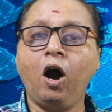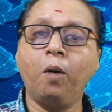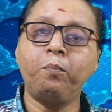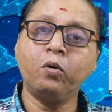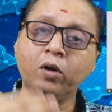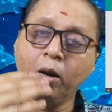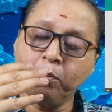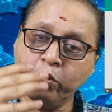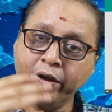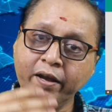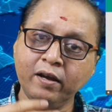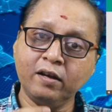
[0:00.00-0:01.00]
அப்போது
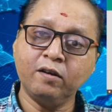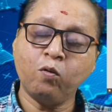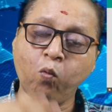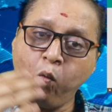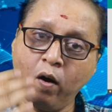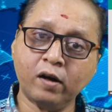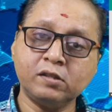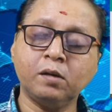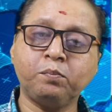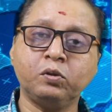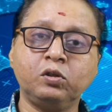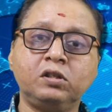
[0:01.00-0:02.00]
நம்மளுடைய
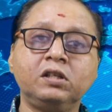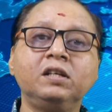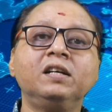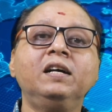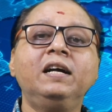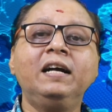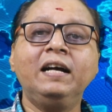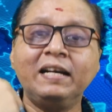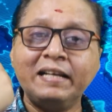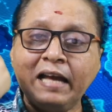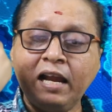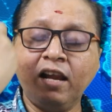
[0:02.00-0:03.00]
வாட்ஸ்அப் வந்துட்டு
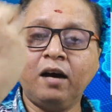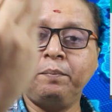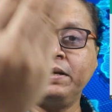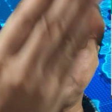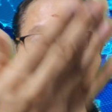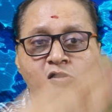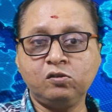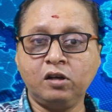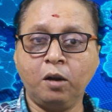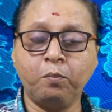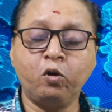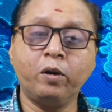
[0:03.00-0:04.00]
எல்லா மெசேஜும்
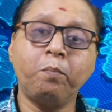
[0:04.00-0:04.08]
நம்மளோட